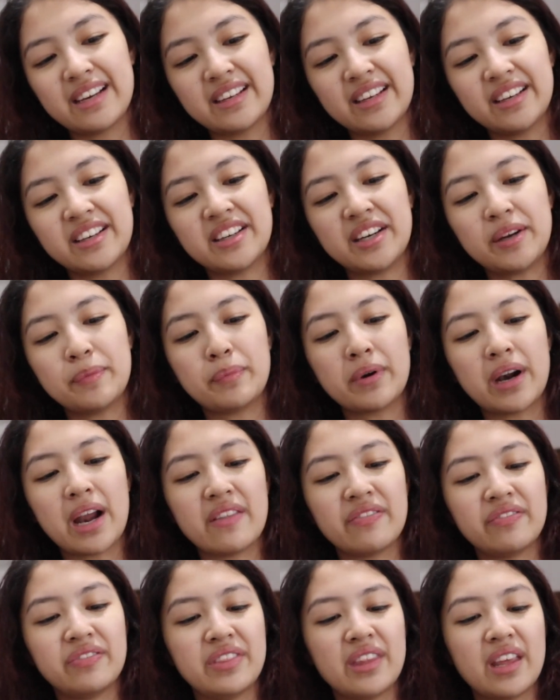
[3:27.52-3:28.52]

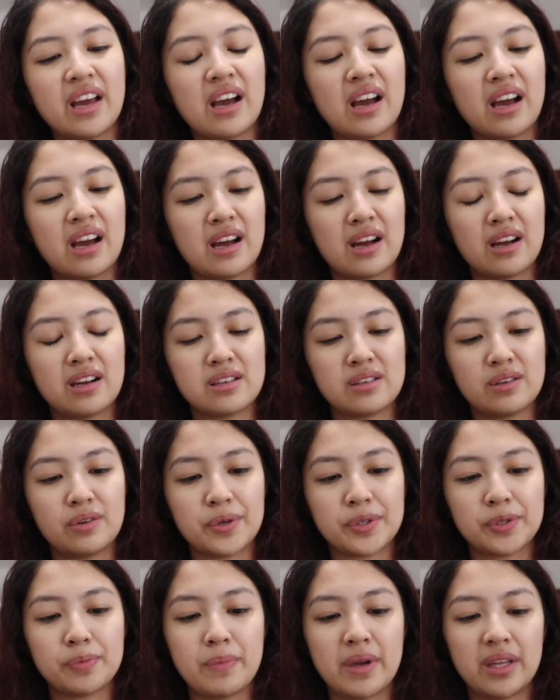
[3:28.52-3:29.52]
nag-rebrand na
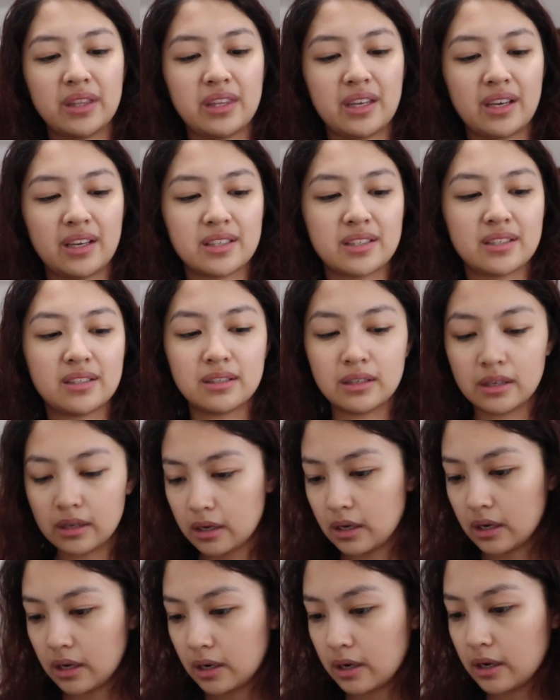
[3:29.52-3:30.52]
cosmetics,
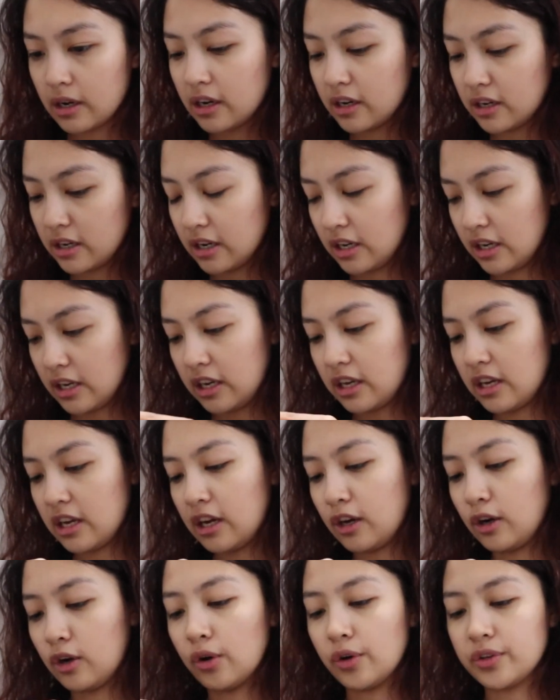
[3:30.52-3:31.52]

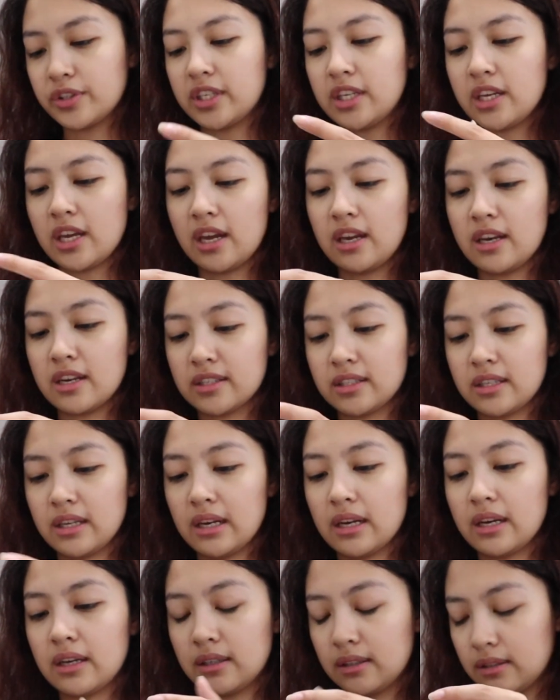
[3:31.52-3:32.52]
nagiging glossy na
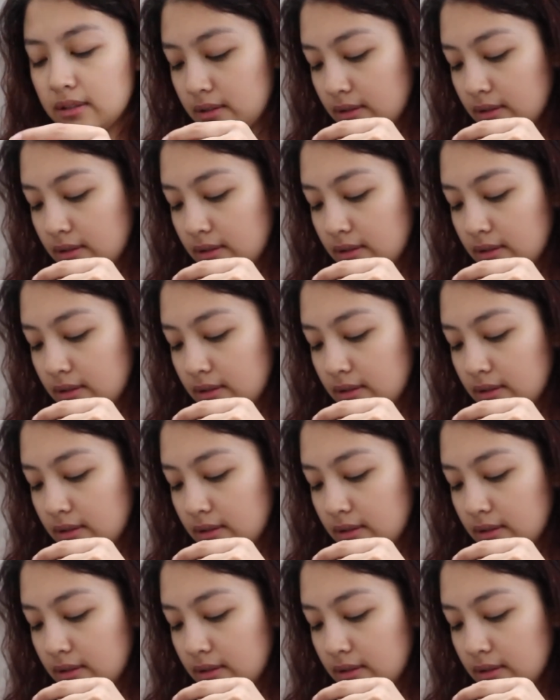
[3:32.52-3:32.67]
sila